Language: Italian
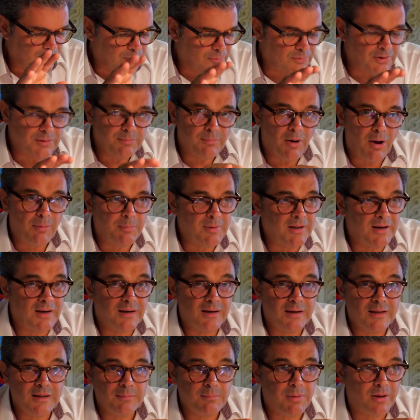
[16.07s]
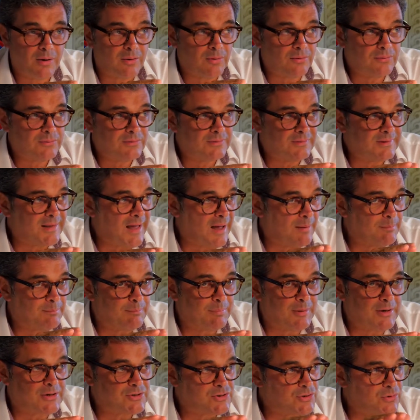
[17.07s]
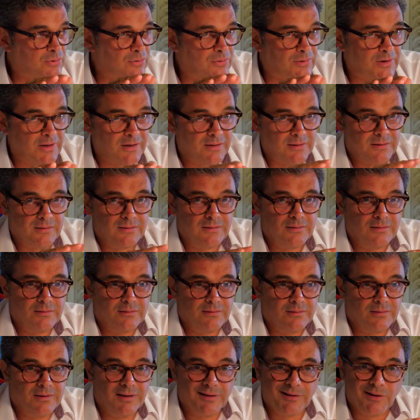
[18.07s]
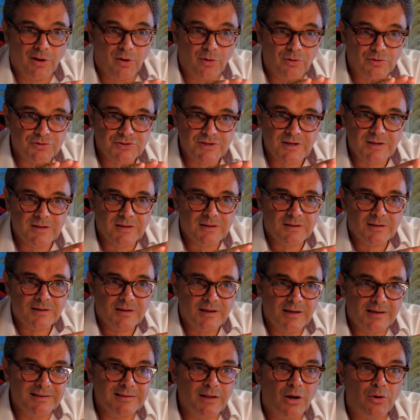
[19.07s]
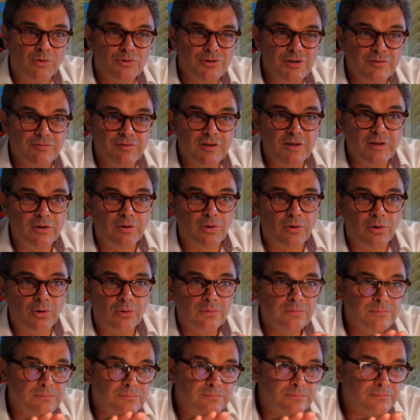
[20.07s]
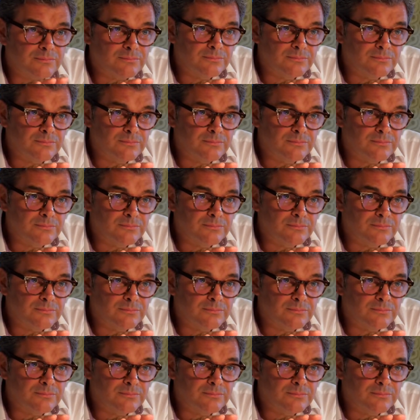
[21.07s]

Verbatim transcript: Un immobile libero da persone e cose e da ogni vincolo,